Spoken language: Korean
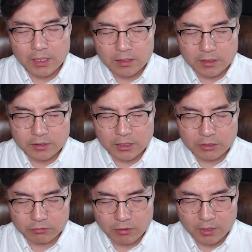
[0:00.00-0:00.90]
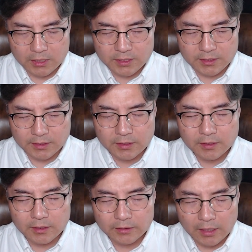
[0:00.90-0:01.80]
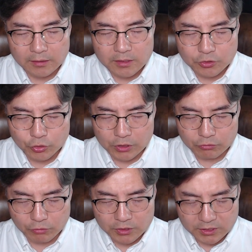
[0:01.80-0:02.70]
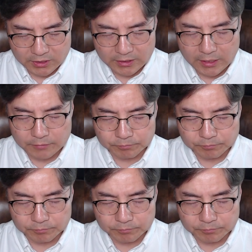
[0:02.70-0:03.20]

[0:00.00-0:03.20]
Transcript: 하늘에서 이룬 것 같이 땅에서도 이루어지이다.